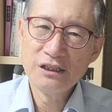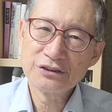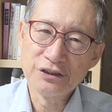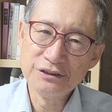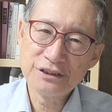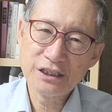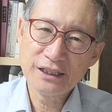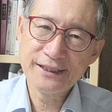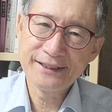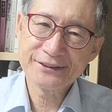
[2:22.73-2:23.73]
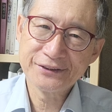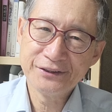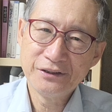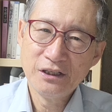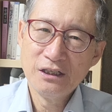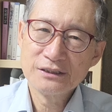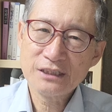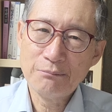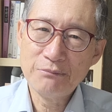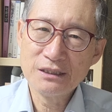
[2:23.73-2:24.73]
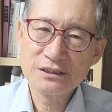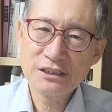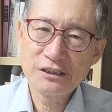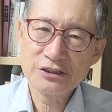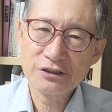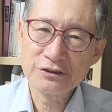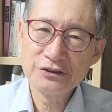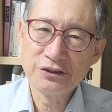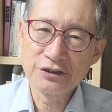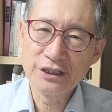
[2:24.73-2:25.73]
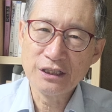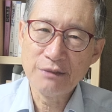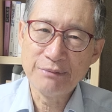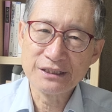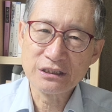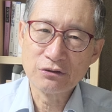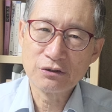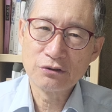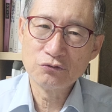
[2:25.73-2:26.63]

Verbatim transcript: 전 세계에서 3만 7천여 개의 매장을